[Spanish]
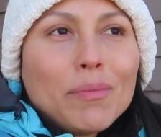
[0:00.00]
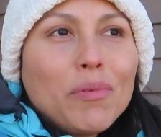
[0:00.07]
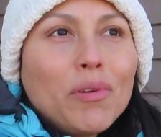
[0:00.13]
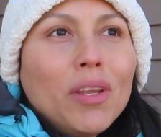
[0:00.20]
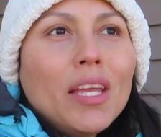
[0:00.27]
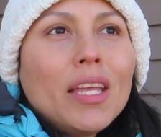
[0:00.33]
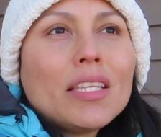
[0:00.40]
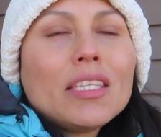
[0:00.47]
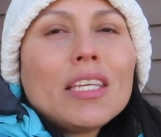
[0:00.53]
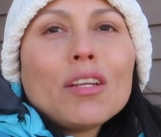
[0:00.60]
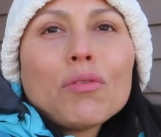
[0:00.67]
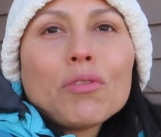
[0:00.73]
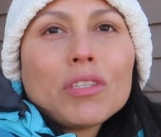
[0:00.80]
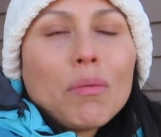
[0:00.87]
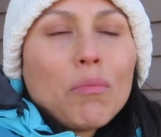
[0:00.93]
se podría
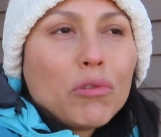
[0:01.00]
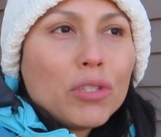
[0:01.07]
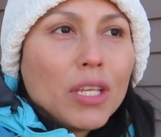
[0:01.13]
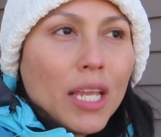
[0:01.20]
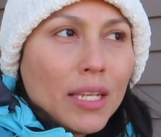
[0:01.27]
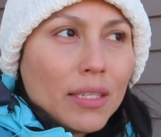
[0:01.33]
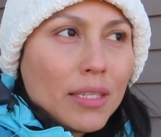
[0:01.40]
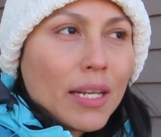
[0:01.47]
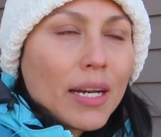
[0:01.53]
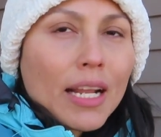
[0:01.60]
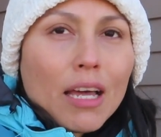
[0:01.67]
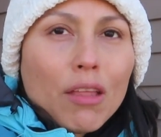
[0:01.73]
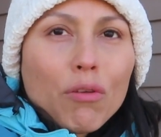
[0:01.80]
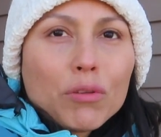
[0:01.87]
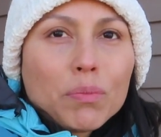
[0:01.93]
decir, no estamos
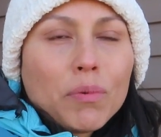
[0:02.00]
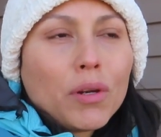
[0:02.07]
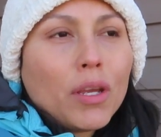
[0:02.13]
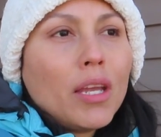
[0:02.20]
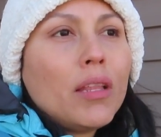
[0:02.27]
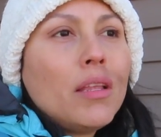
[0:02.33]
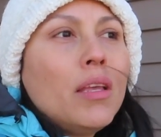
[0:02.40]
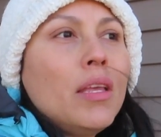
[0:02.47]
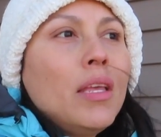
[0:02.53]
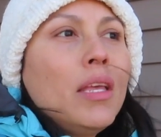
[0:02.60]
encerrados porque